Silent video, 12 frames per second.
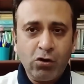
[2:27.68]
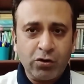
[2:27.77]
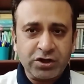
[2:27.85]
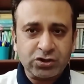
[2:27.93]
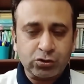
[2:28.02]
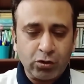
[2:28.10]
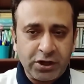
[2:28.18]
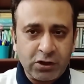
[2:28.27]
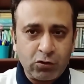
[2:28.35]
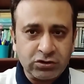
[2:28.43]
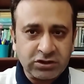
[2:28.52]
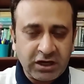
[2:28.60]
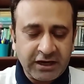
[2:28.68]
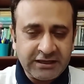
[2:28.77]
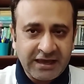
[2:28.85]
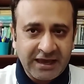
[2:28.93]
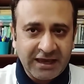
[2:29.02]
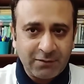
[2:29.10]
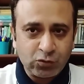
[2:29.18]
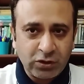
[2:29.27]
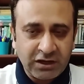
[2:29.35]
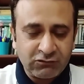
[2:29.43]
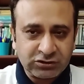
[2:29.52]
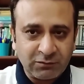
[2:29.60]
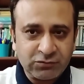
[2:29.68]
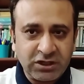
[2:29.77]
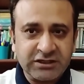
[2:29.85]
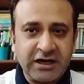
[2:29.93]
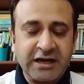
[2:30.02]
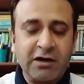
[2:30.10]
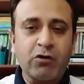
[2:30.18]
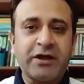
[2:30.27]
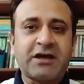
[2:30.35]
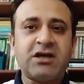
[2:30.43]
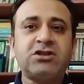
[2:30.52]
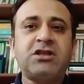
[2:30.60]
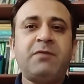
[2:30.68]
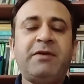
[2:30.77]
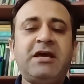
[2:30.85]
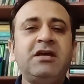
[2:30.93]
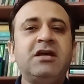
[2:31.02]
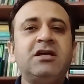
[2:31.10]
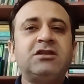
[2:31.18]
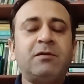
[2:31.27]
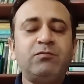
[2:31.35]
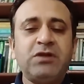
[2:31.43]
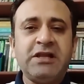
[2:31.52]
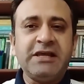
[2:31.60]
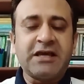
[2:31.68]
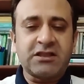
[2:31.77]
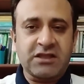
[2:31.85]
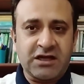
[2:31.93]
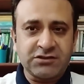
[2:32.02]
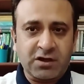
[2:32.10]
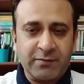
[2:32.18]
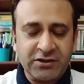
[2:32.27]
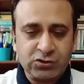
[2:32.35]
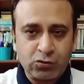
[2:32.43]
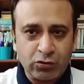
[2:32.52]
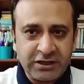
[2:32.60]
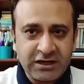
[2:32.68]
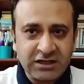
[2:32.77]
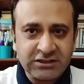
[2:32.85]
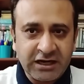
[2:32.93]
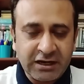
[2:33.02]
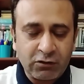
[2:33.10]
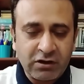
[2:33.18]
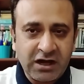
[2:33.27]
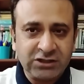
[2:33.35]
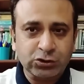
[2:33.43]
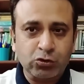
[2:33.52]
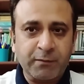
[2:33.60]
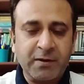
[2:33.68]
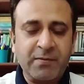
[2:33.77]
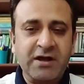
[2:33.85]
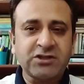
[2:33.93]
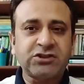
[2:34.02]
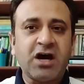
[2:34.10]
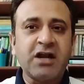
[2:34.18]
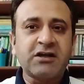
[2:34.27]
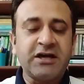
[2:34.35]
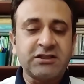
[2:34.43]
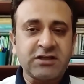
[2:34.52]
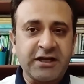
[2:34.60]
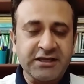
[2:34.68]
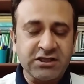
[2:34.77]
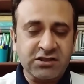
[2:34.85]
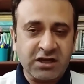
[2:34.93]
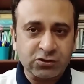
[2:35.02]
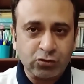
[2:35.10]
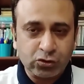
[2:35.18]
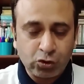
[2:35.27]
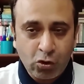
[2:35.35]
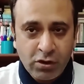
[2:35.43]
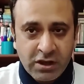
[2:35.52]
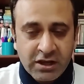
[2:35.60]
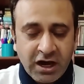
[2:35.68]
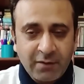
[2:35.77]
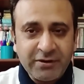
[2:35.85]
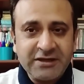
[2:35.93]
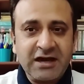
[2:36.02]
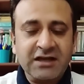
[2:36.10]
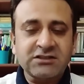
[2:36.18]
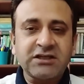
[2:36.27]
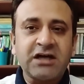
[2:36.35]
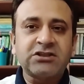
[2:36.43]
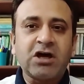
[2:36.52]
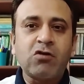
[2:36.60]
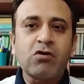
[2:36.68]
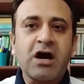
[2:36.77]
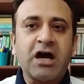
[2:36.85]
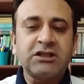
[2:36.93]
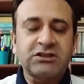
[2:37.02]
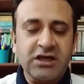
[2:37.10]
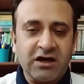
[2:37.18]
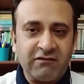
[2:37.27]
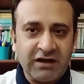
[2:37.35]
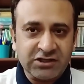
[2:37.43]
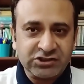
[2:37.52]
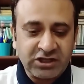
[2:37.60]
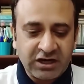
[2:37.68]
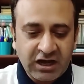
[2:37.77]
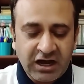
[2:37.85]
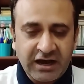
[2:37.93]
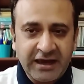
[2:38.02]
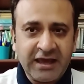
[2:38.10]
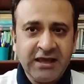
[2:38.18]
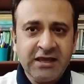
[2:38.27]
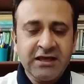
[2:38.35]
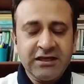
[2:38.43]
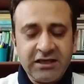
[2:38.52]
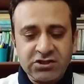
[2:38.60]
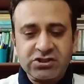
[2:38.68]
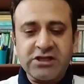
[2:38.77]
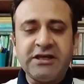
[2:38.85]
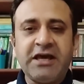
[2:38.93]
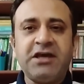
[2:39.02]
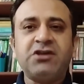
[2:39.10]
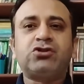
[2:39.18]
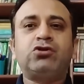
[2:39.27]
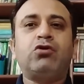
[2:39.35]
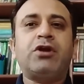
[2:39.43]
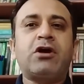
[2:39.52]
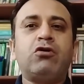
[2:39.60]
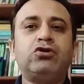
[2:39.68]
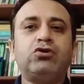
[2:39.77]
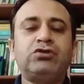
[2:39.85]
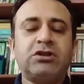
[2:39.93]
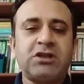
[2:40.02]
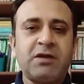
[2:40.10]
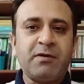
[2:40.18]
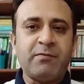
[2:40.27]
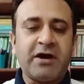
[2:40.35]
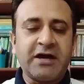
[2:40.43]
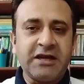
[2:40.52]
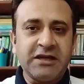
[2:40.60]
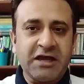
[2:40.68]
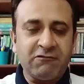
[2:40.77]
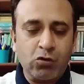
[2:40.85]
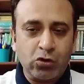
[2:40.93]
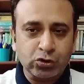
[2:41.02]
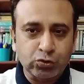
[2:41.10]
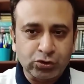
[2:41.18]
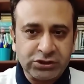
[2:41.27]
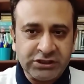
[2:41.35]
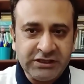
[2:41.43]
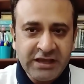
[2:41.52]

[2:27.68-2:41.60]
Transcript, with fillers: और इस दौरे को इंतहाई अहम जो है वो समझा जा रहा है और एक खत्े में तब्दीली के तनाजर में इसको देखा जा रहा है और ख़ास ख़ास तौर पर पाकिस्तान का एक तारीखी तनाजुर जो अमरीका के साथ ताल्लुक के हवाले से रहा है इसलिए इस दौरे को जो जितने भी माहरीन हैं वो खसूस